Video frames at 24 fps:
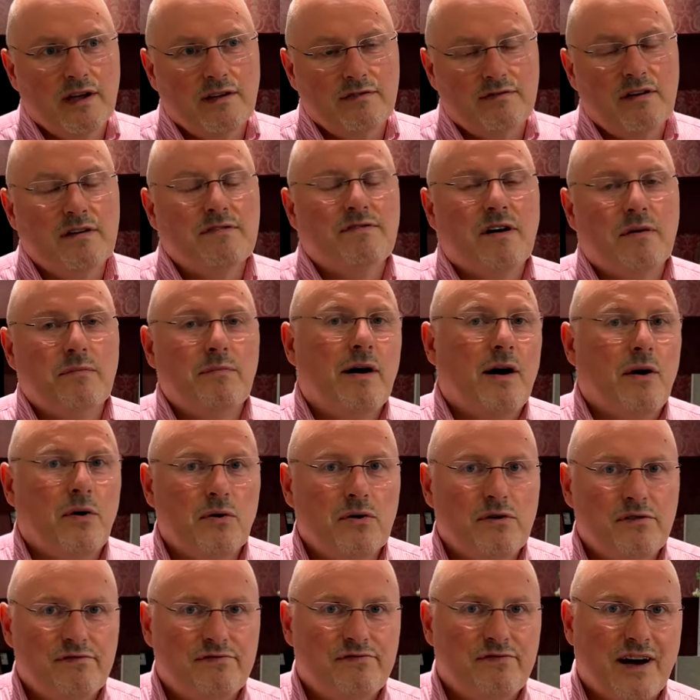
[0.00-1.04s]
Wir
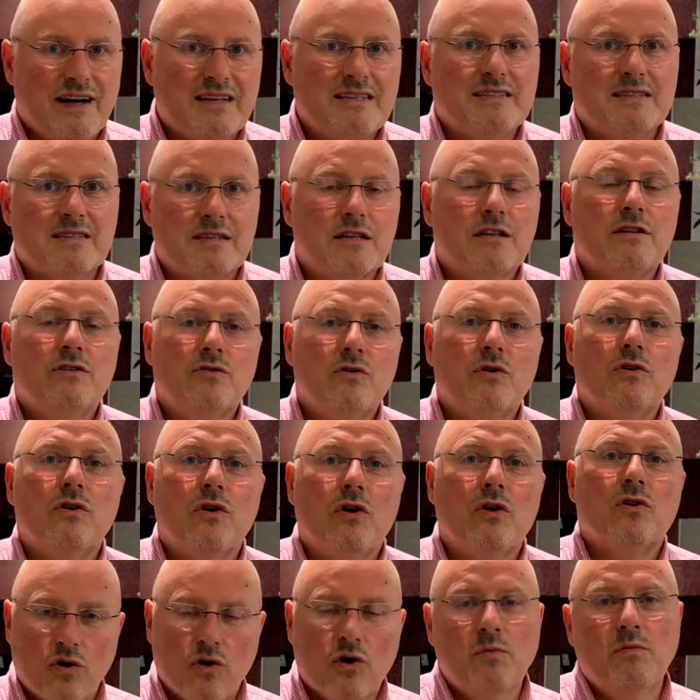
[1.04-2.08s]
verbauen fast nur
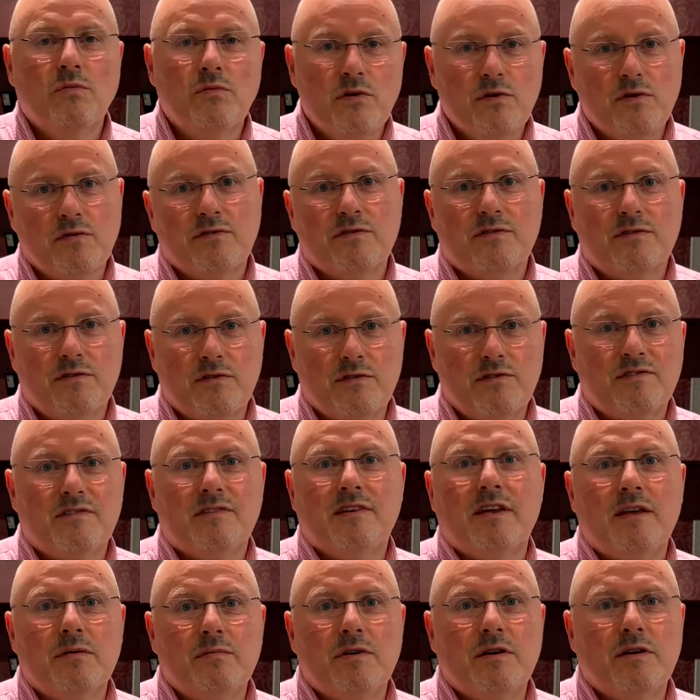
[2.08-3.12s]
noch
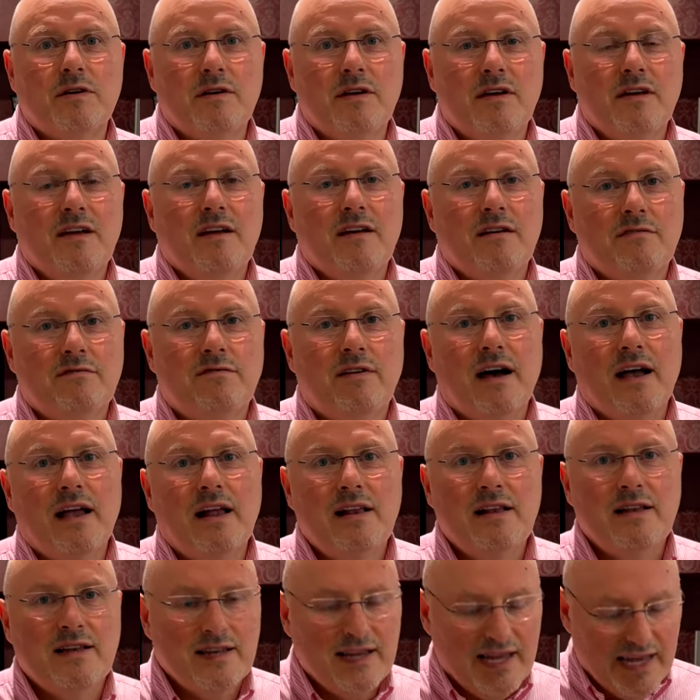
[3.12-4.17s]
Umluftsysteme,
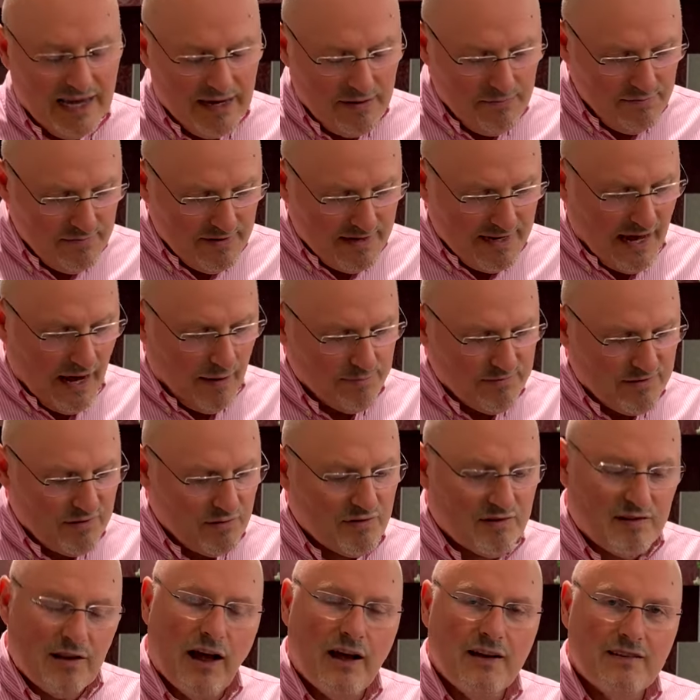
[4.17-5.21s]
weil eben die
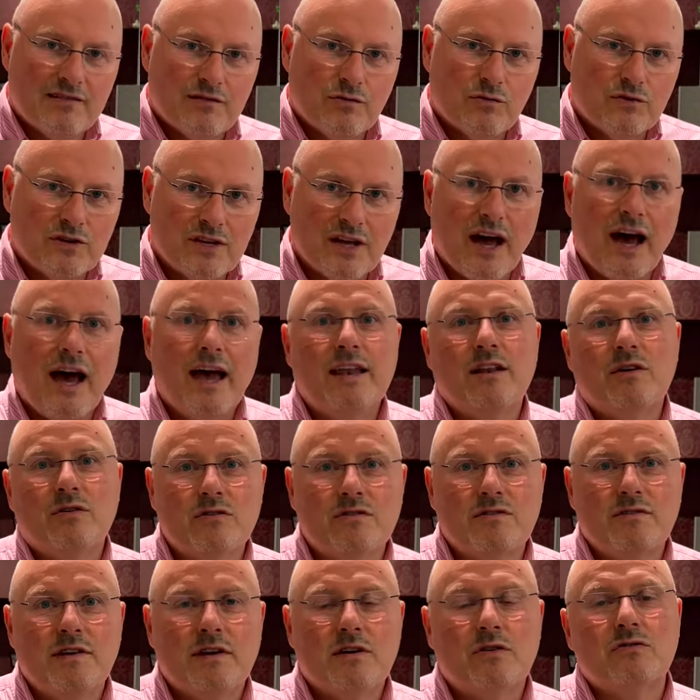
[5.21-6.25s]
Abzugsleistung und die
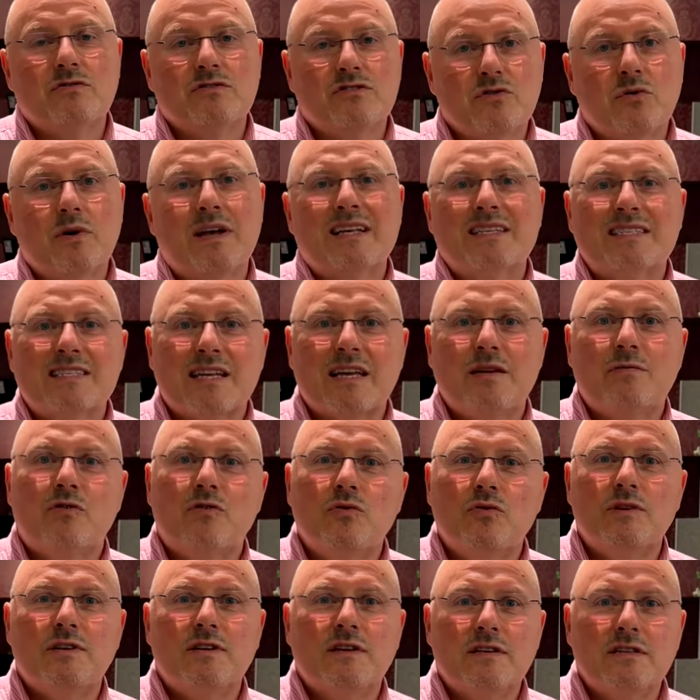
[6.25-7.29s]
Reinigungswirkung so extrem
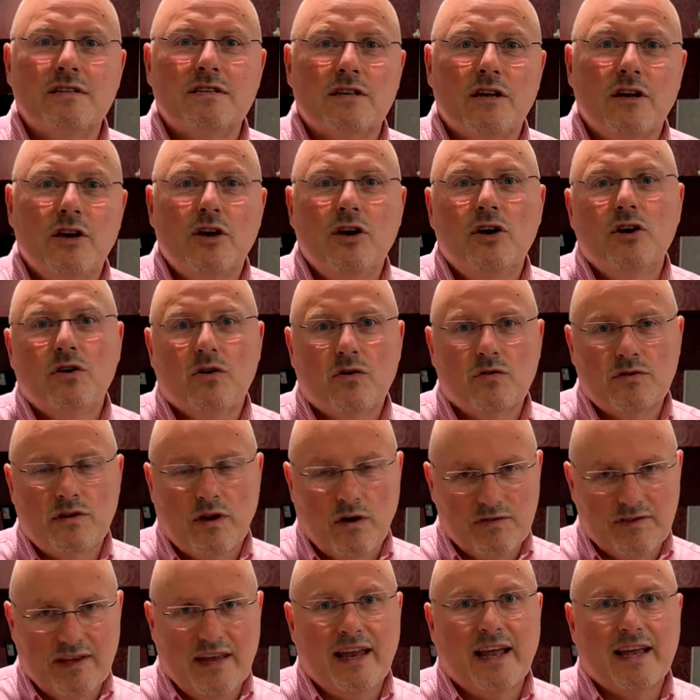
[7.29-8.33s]
gut ist und
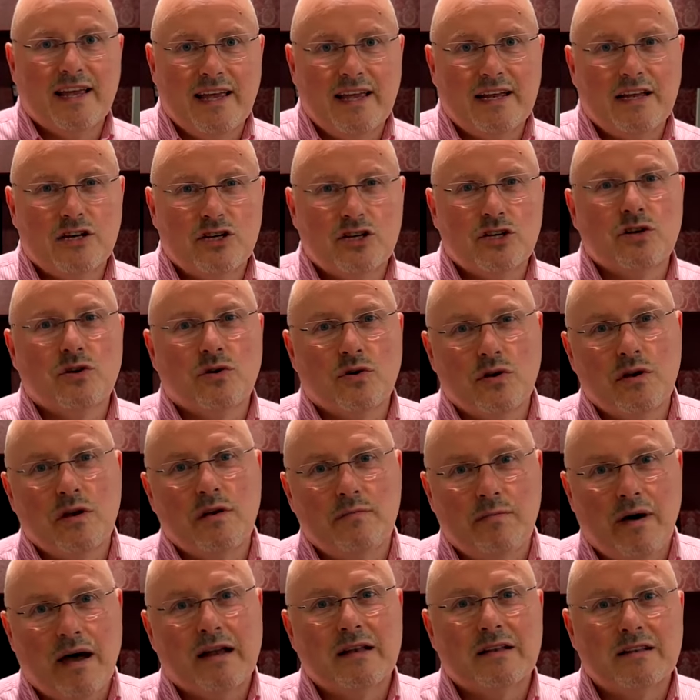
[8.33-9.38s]
aus energetischen Gründen
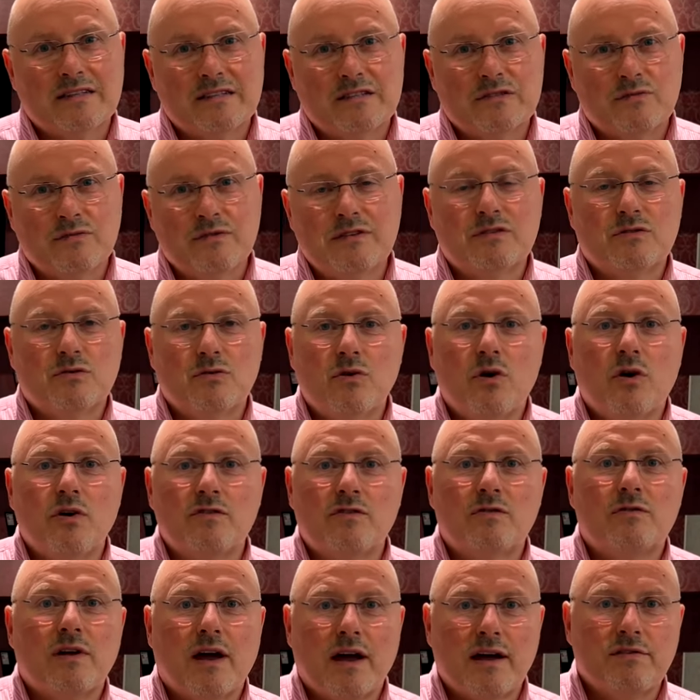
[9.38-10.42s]
macht es sowieso
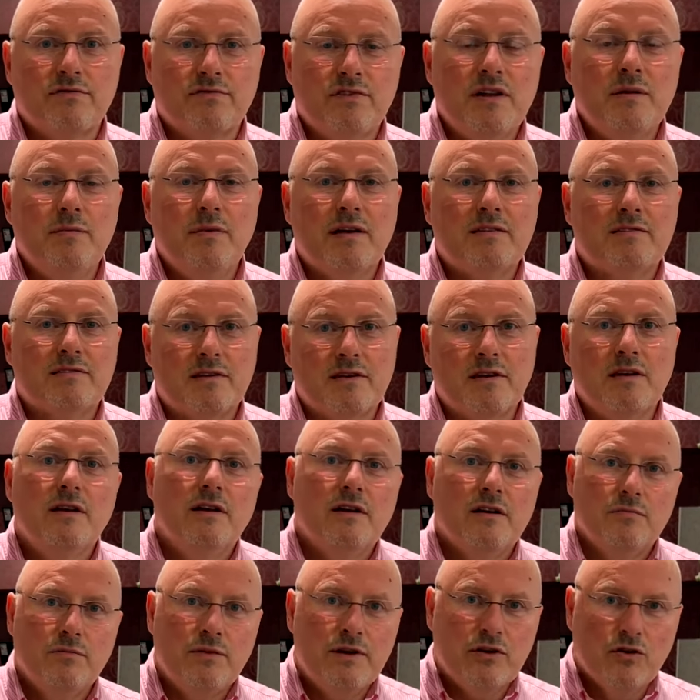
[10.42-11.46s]
heutzutage viel mehr Sinn,
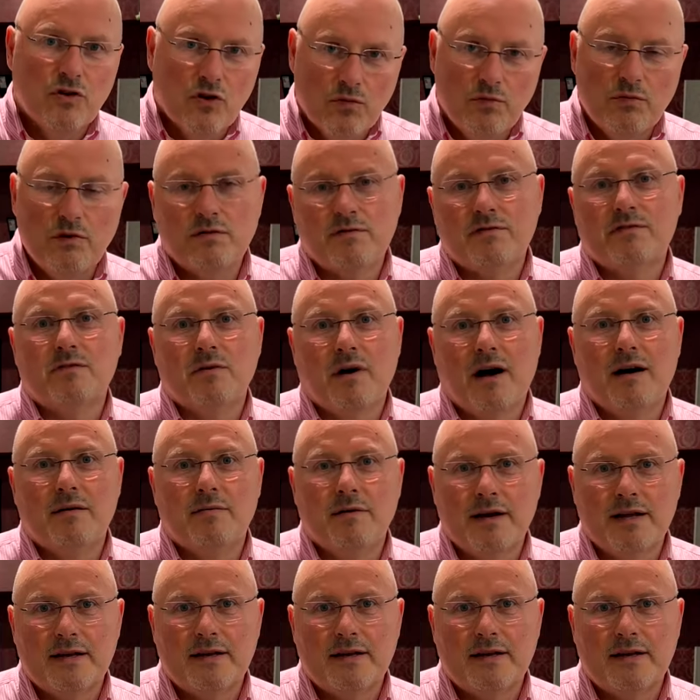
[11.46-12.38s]
mit Umluft zu arbeiten.